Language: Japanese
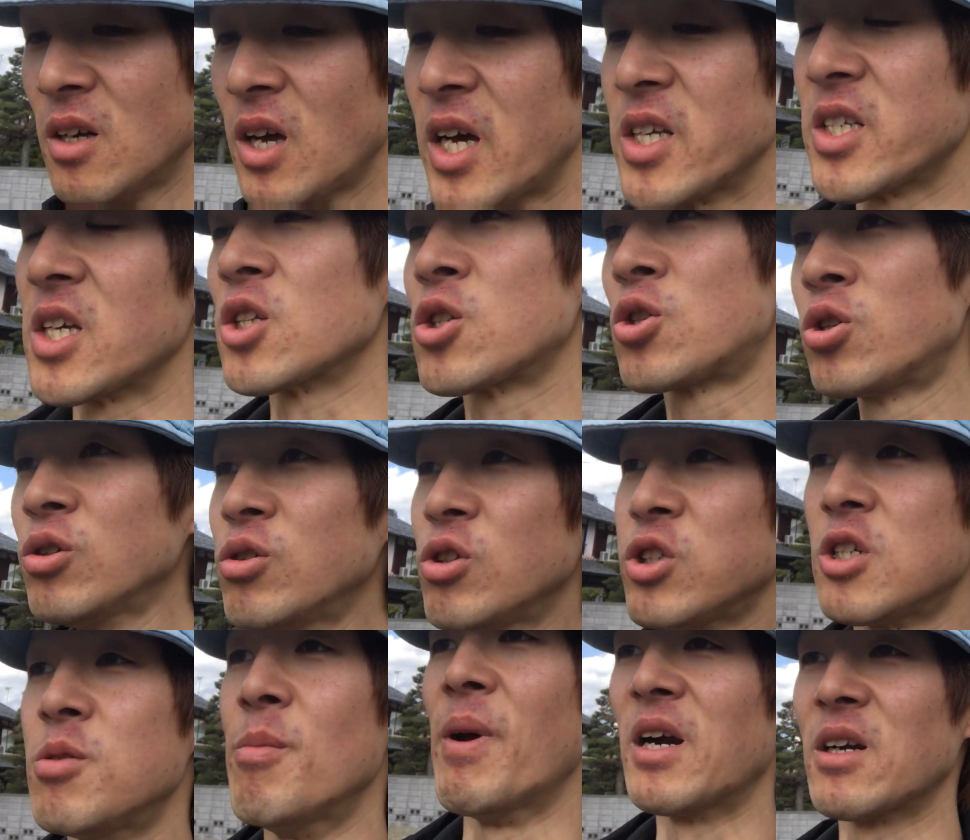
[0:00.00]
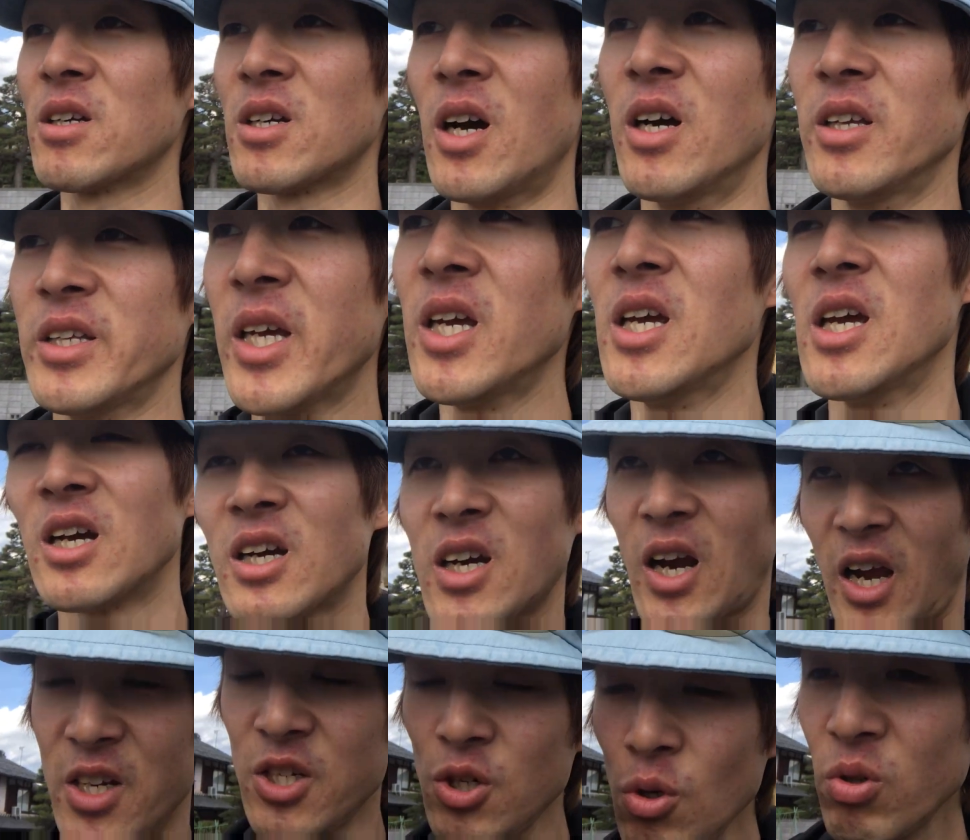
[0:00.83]
らあいつはすぐ閉まるからね
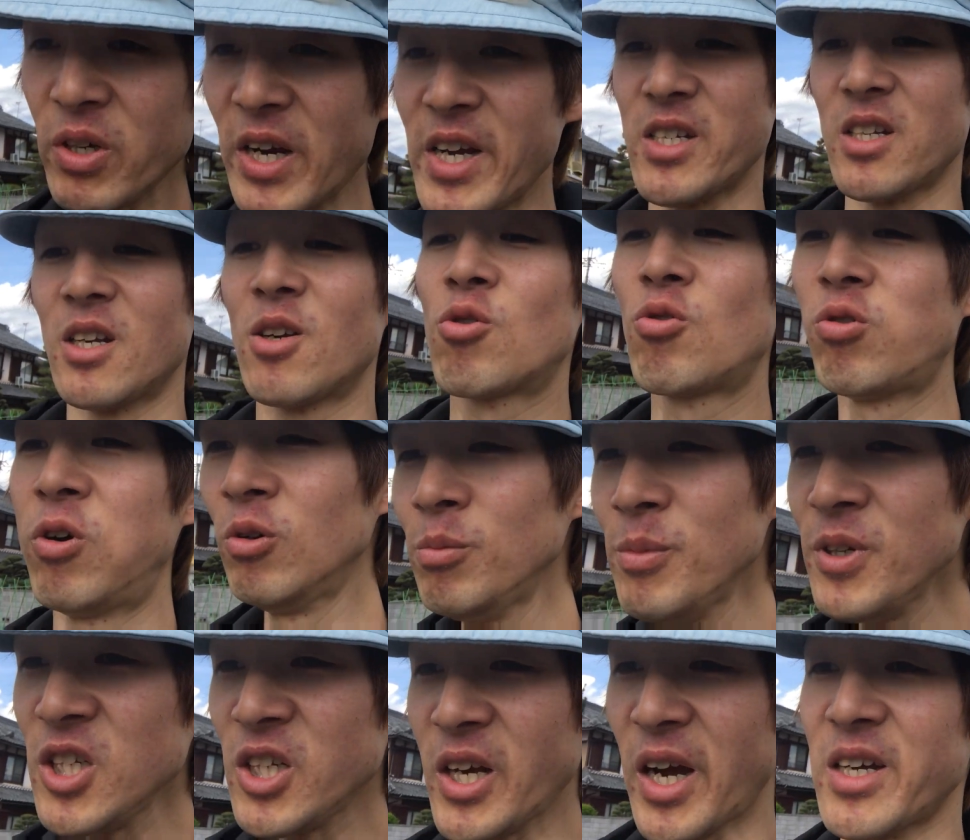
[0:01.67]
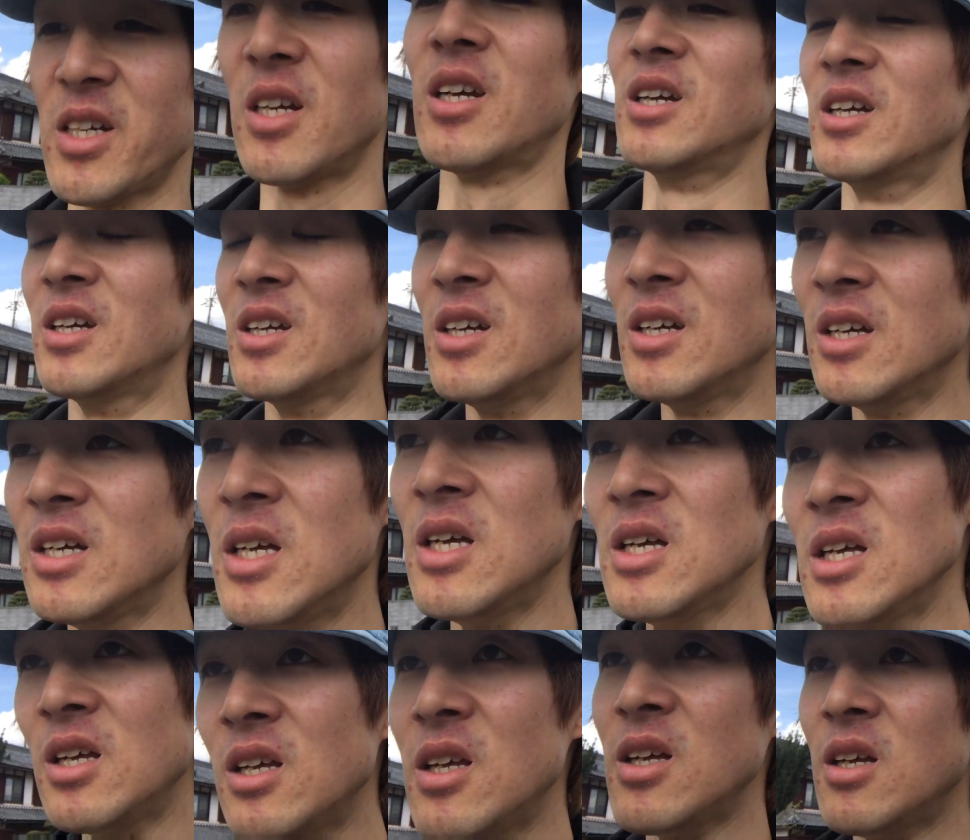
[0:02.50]
官僚会公務員会
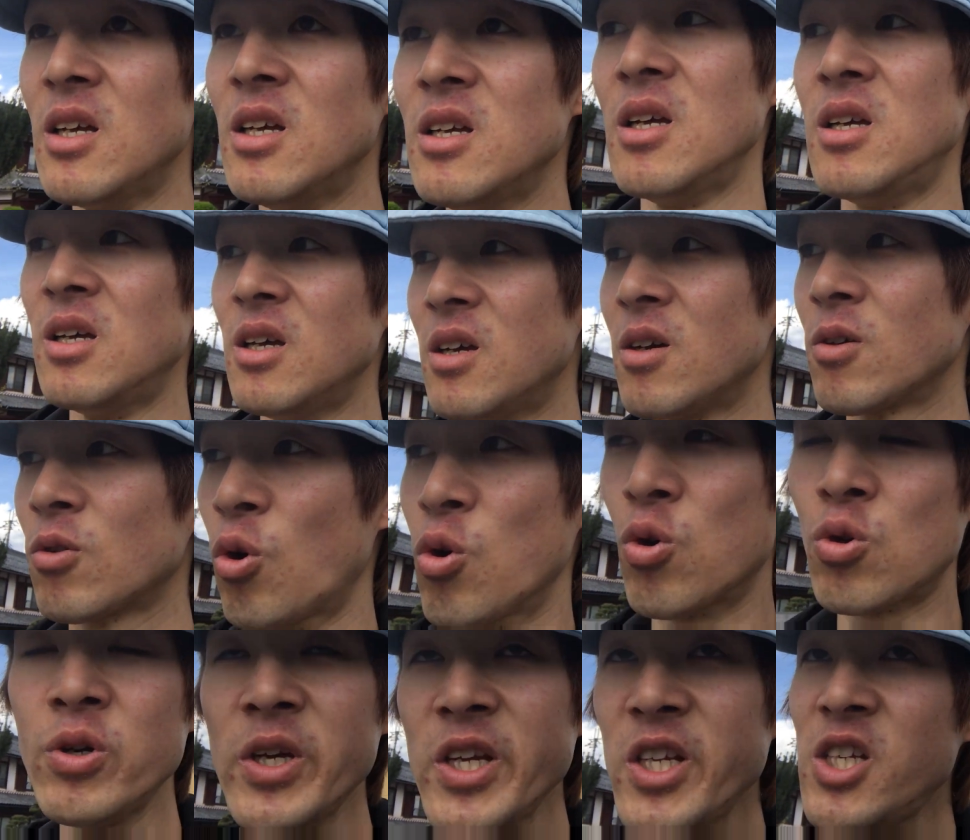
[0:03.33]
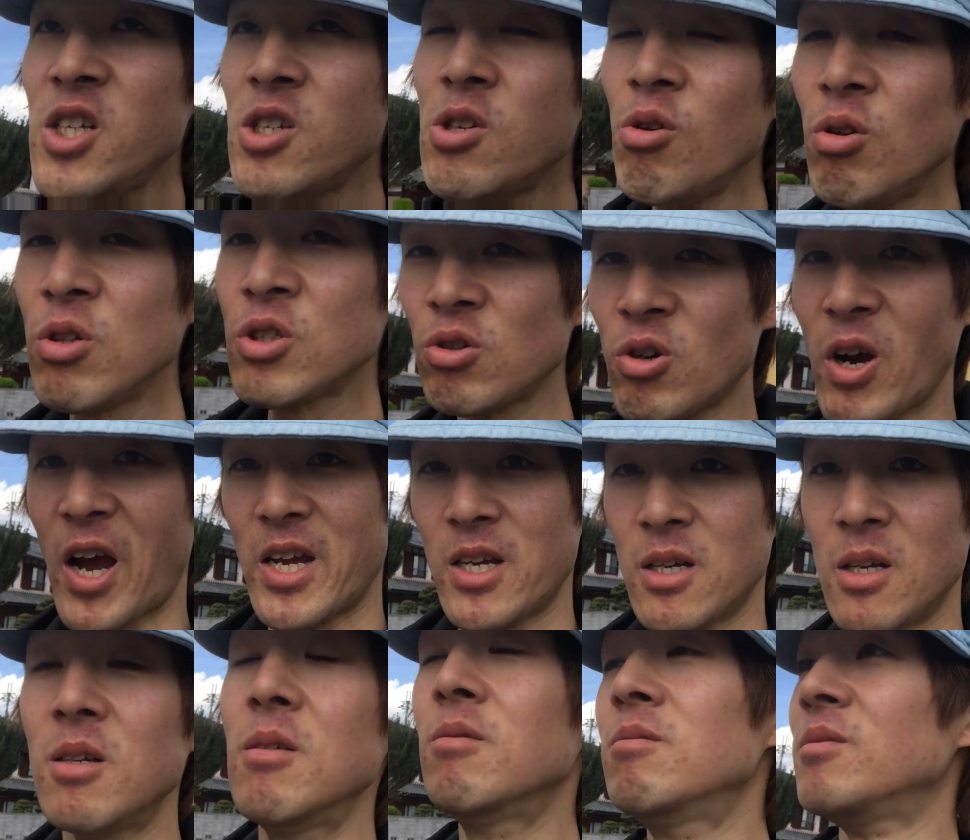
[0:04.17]
国営事業所会
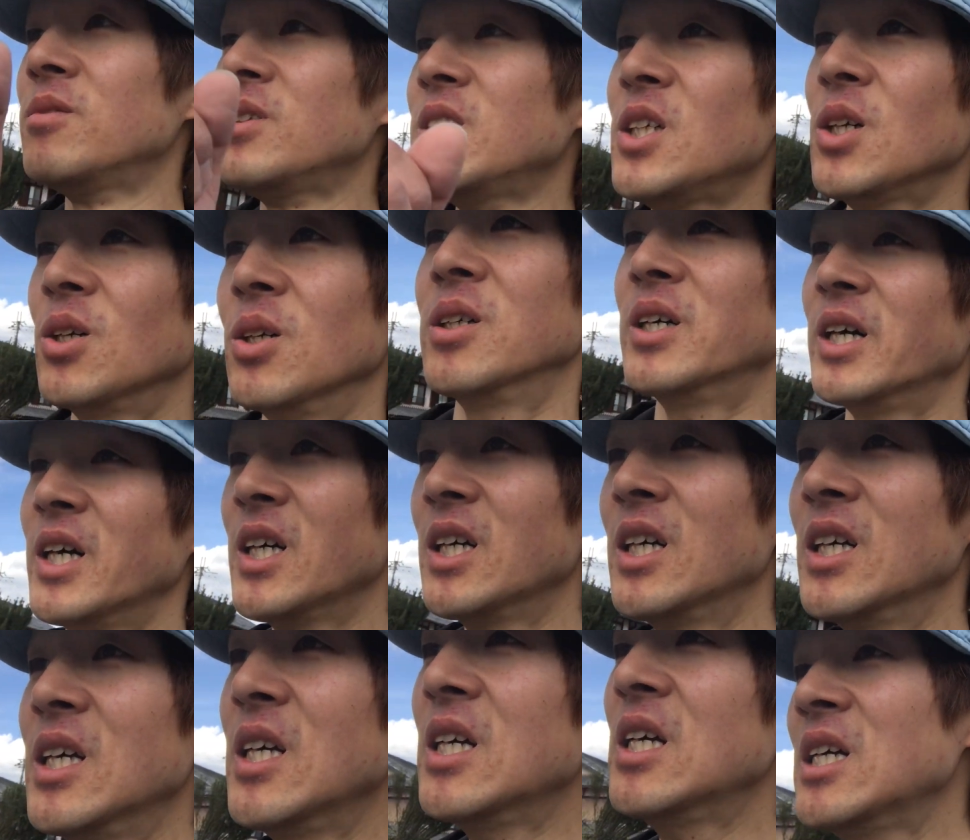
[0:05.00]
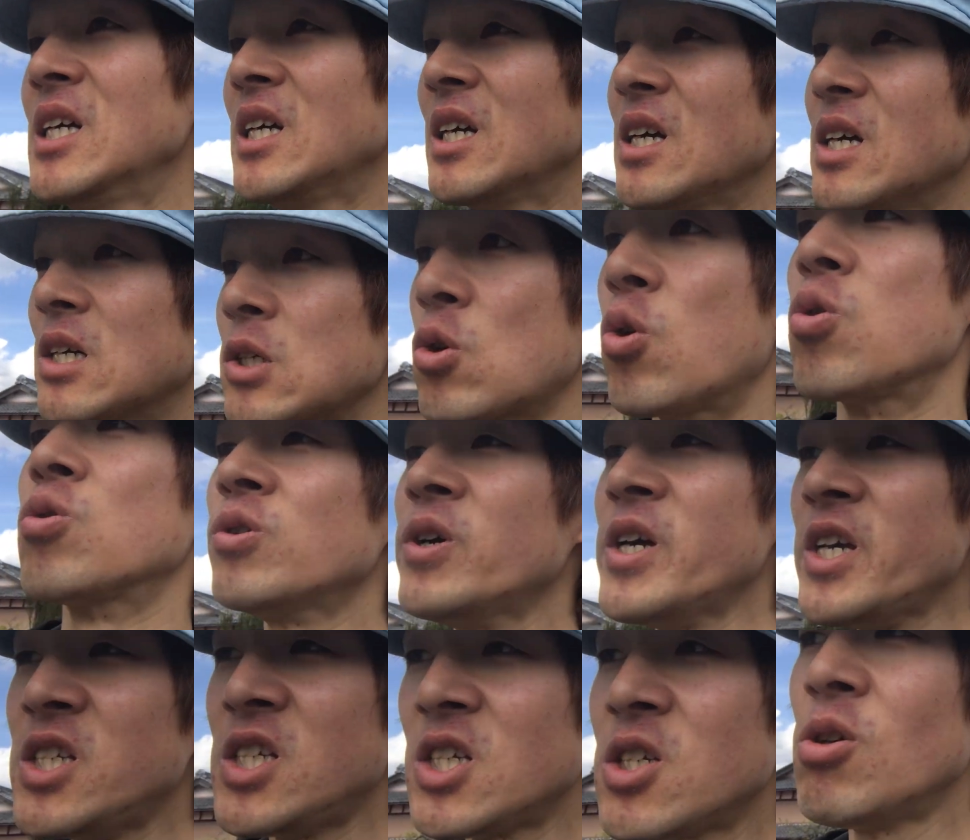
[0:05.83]
うんよ
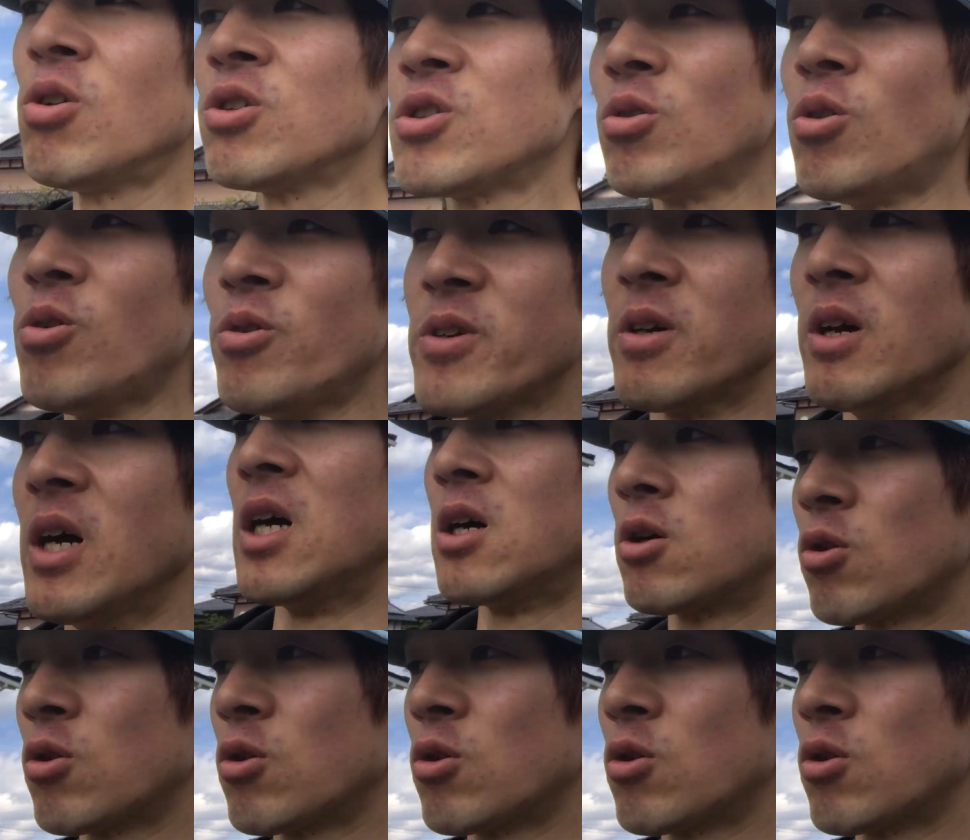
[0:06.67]
国営事業所多いよ